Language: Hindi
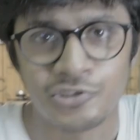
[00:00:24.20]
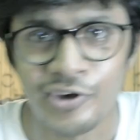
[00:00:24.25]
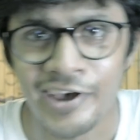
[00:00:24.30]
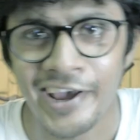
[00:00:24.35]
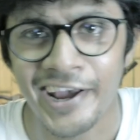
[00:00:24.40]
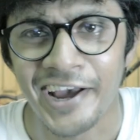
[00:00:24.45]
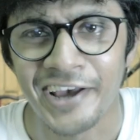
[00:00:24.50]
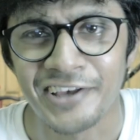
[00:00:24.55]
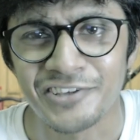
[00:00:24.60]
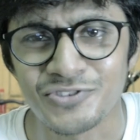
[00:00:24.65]

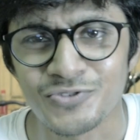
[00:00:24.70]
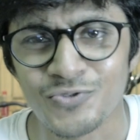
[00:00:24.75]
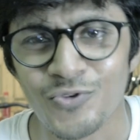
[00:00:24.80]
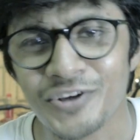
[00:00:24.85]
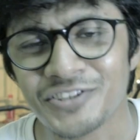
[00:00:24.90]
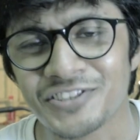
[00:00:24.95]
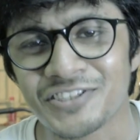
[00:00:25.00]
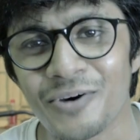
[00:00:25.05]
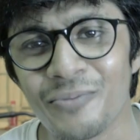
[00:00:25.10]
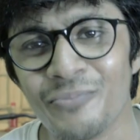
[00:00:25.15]
hey guys,
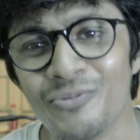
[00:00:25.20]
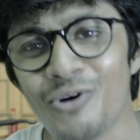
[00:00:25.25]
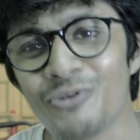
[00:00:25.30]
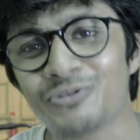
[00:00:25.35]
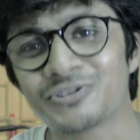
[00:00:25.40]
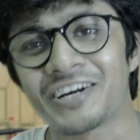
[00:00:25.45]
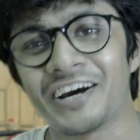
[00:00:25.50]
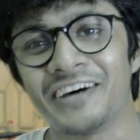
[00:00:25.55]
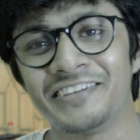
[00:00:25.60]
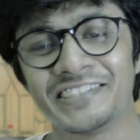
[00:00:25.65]
what's up?
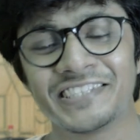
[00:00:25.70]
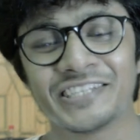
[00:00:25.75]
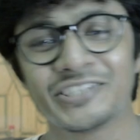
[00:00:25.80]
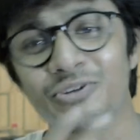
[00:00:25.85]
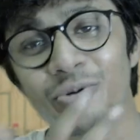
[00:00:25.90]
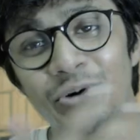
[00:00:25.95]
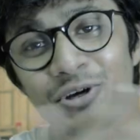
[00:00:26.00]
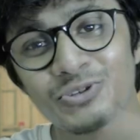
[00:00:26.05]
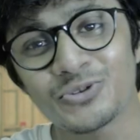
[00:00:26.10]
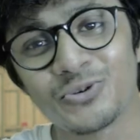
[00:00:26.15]
Namaskar, this
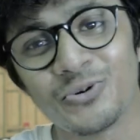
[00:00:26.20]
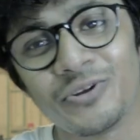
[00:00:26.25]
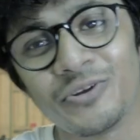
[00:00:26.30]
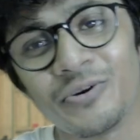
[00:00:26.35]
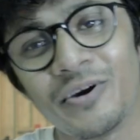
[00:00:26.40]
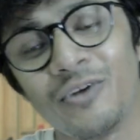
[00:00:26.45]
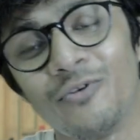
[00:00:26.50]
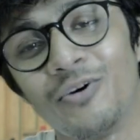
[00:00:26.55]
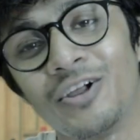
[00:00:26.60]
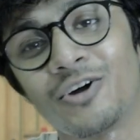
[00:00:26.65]
is Ashu
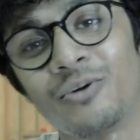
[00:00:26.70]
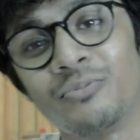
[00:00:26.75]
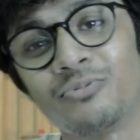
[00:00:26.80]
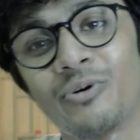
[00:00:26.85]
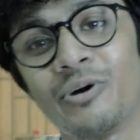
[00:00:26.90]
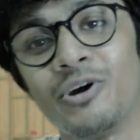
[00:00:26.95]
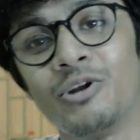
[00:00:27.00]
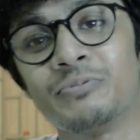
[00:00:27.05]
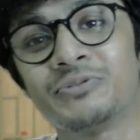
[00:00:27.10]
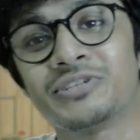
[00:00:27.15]
Ashwari and welcome
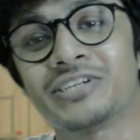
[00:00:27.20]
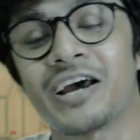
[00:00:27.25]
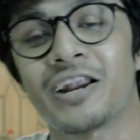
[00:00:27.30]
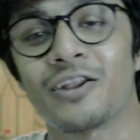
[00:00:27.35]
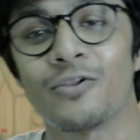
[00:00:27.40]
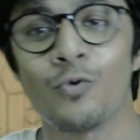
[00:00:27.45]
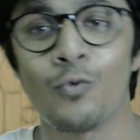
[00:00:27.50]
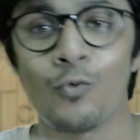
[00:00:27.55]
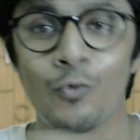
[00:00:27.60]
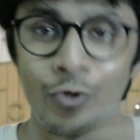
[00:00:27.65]
to Arab
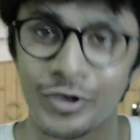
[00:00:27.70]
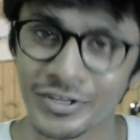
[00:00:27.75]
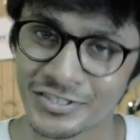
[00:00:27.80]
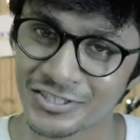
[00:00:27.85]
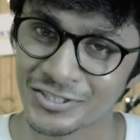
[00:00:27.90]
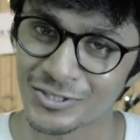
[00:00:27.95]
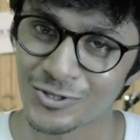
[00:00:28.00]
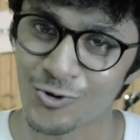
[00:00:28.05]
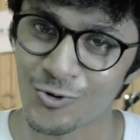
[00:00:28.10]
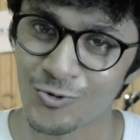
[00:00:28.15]
channel which
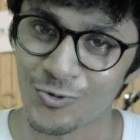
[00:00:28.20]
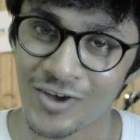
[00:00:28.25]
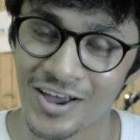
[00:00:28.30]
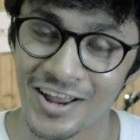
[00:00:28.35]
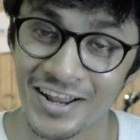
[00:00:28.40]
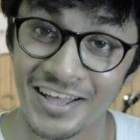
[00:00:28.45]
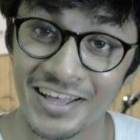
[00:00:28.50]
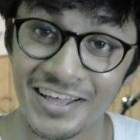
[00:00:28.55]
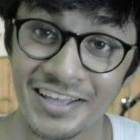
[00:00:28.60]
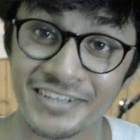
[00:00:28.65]
is Lone
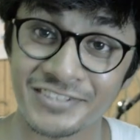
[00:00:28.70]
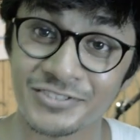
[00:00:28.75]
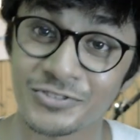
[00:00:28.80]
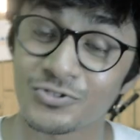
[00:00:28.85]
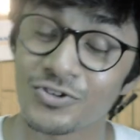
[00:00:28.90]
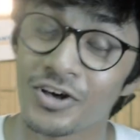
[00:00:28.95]
Rider S.